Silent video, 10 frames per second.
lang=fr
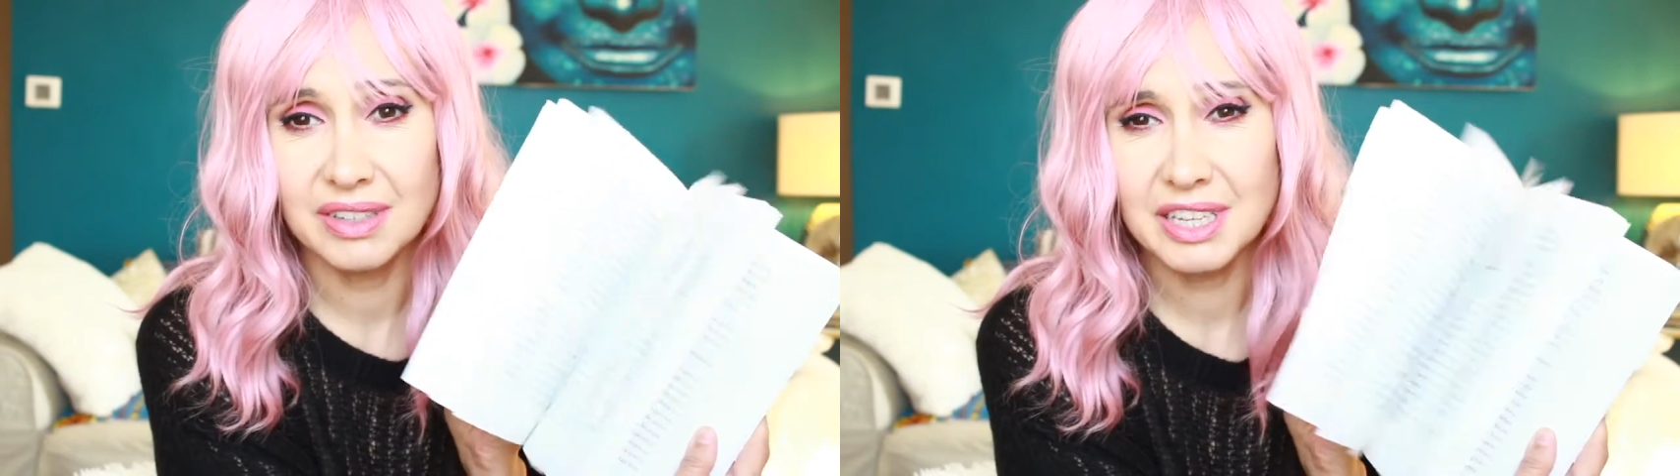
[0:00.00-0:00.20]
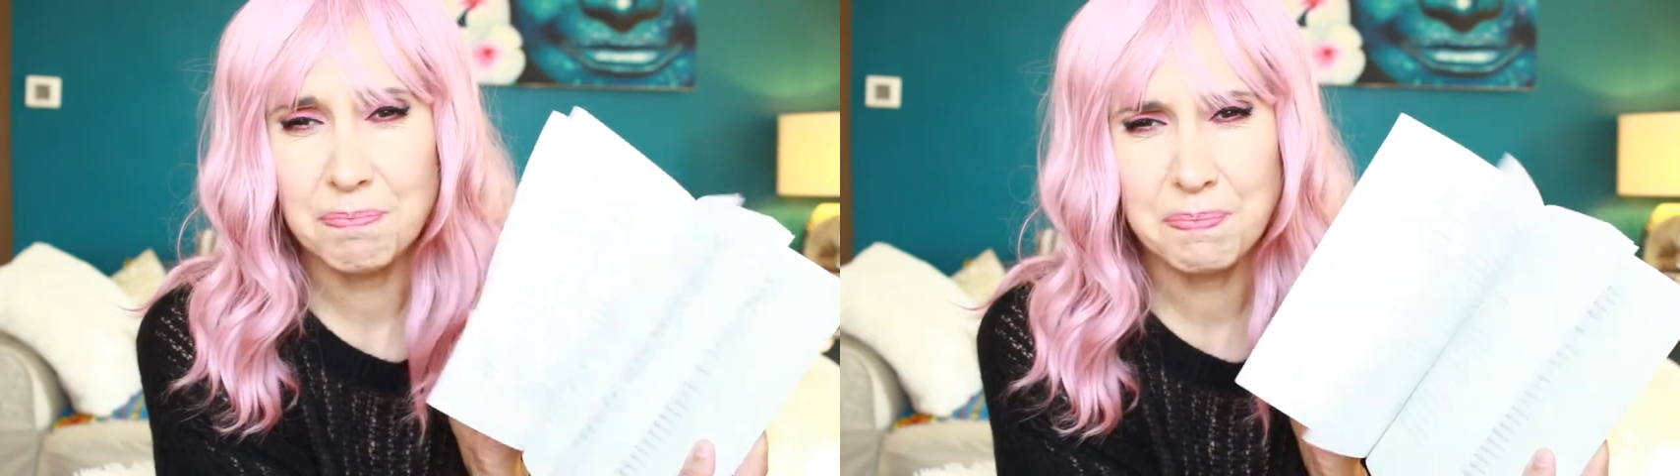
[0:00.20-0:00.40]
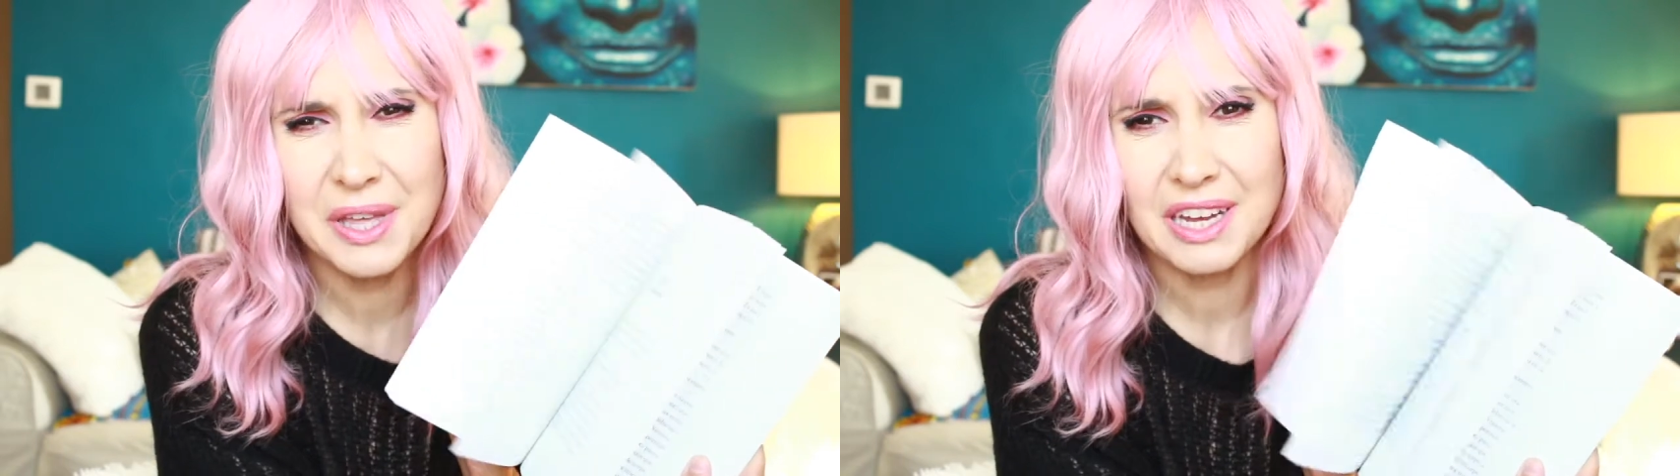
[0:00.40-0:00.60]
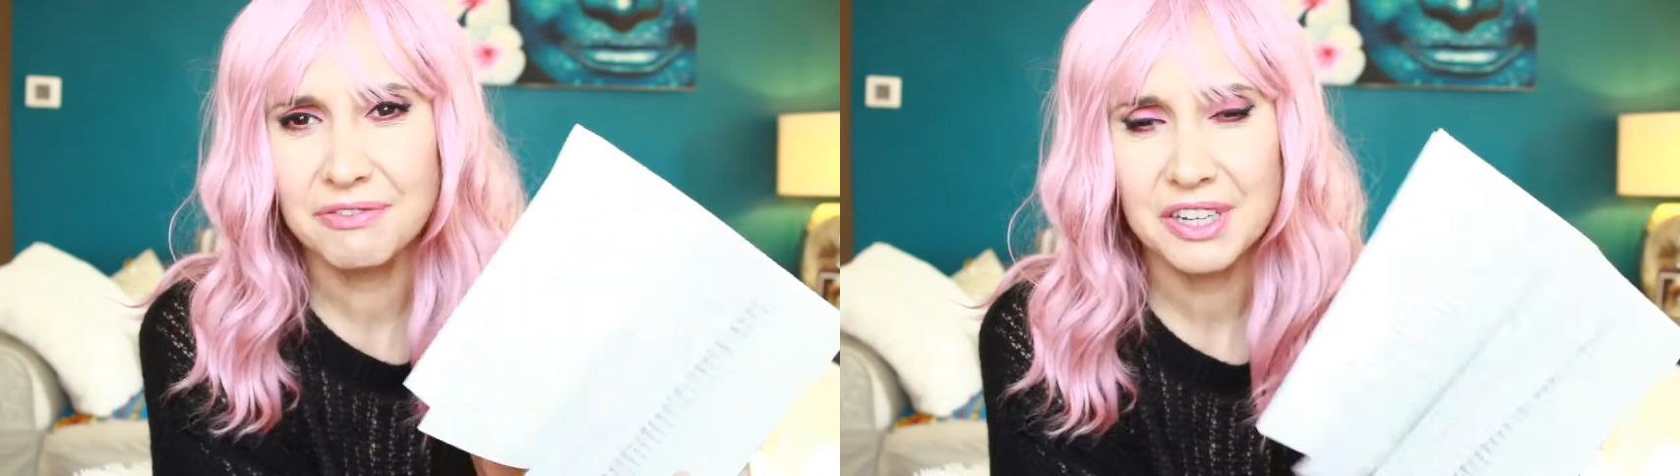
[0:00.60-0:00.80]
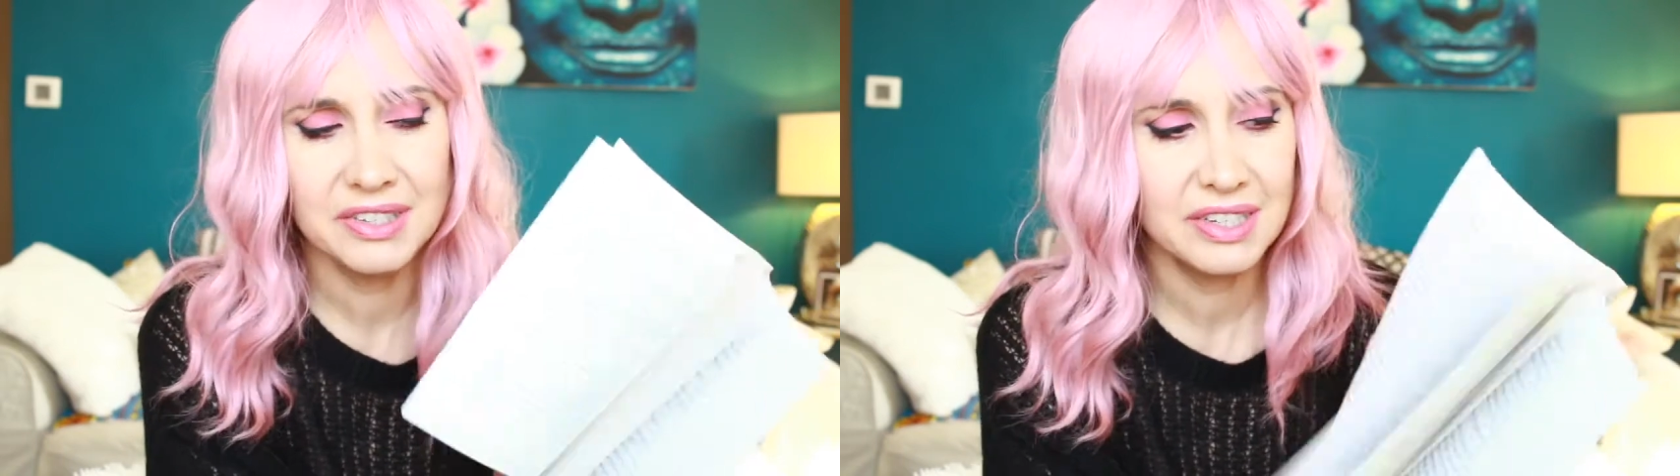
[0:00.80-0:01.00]
hyper
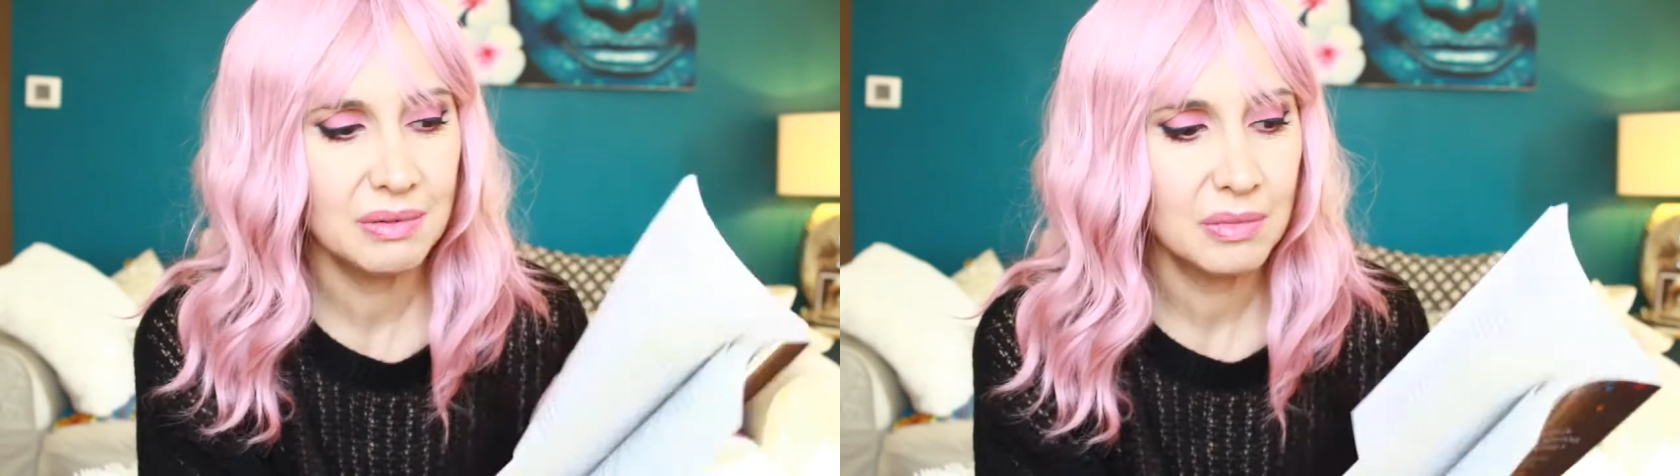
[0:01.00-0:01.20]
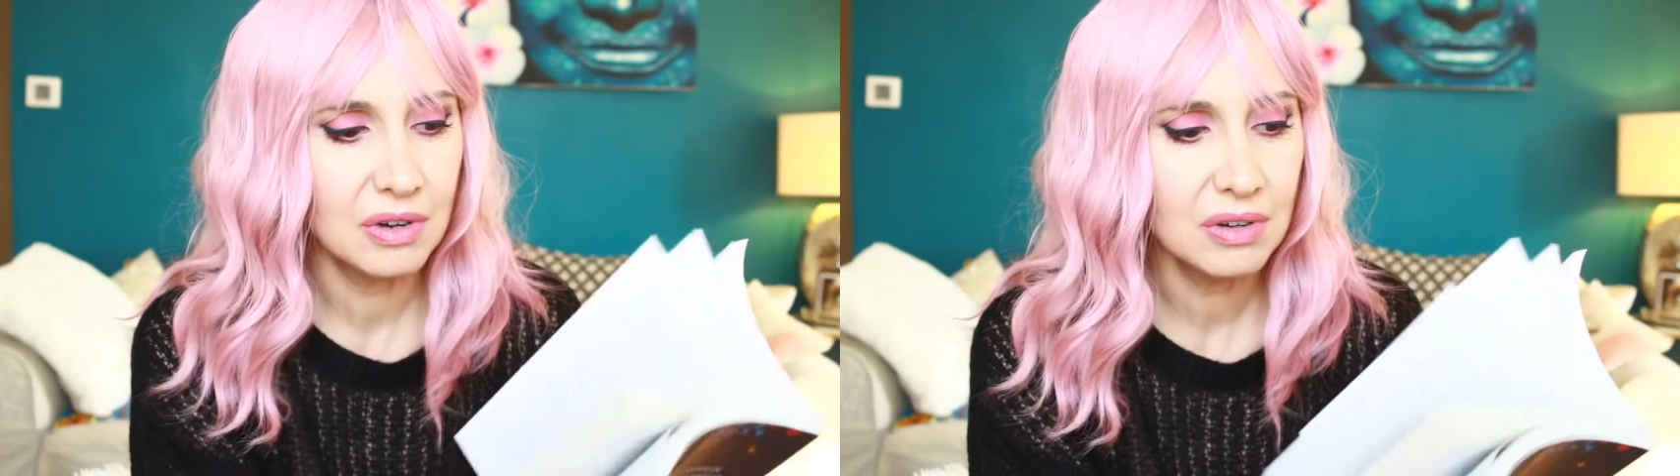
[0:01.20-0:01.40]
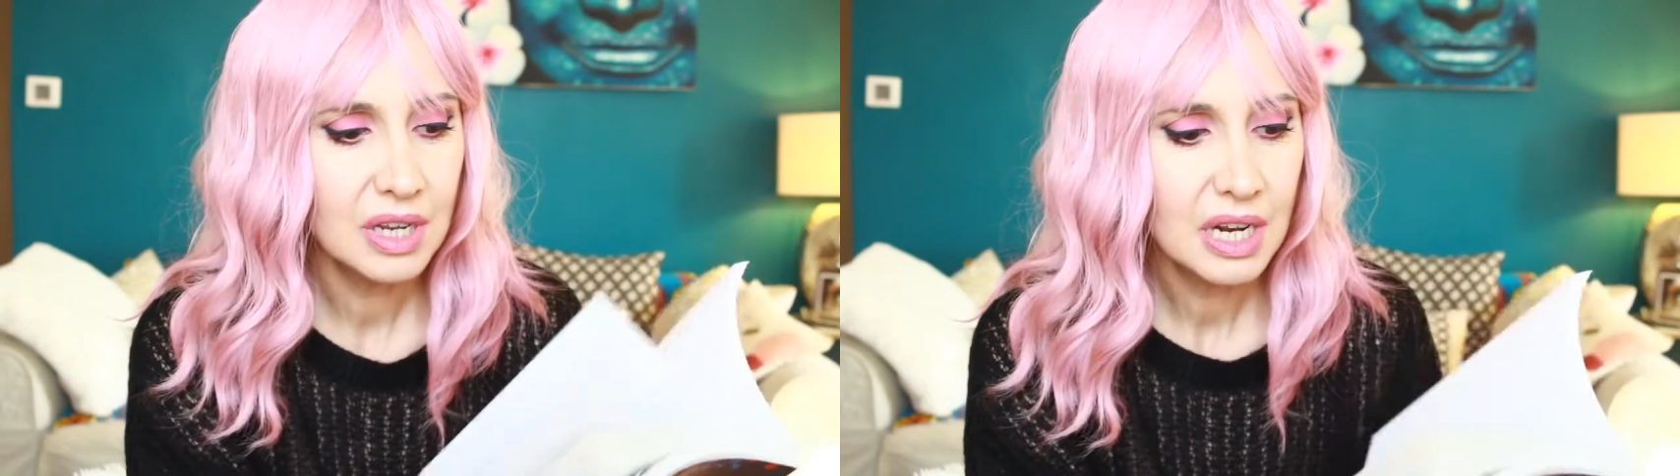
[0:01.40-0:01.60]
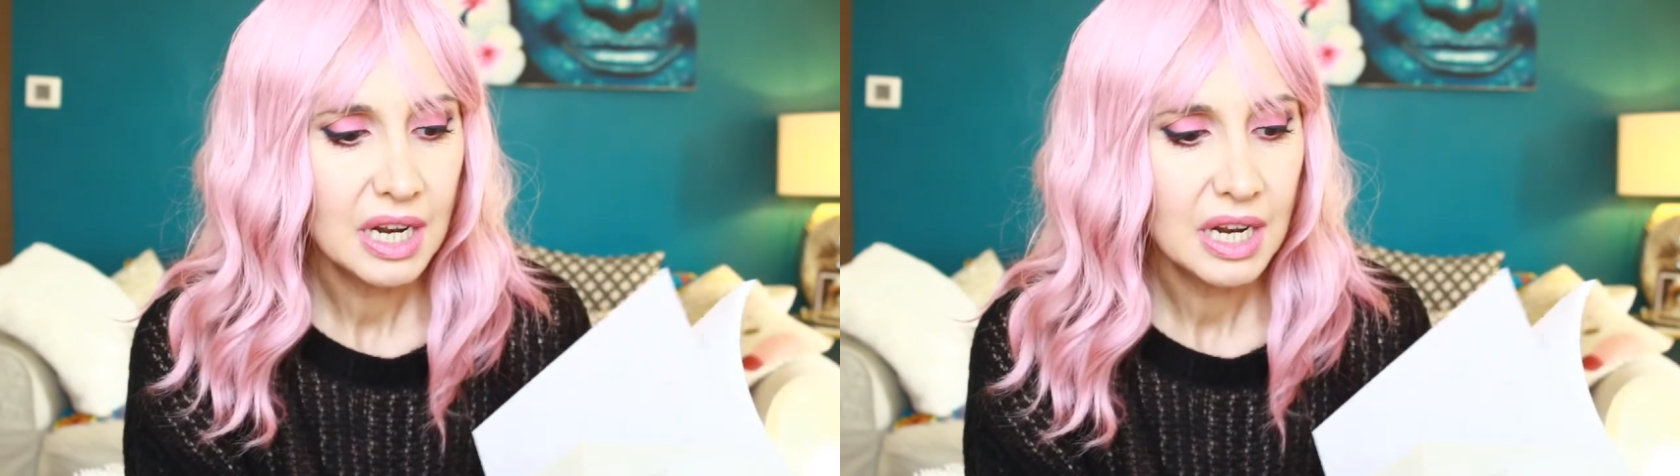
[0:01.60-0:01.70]
facilement,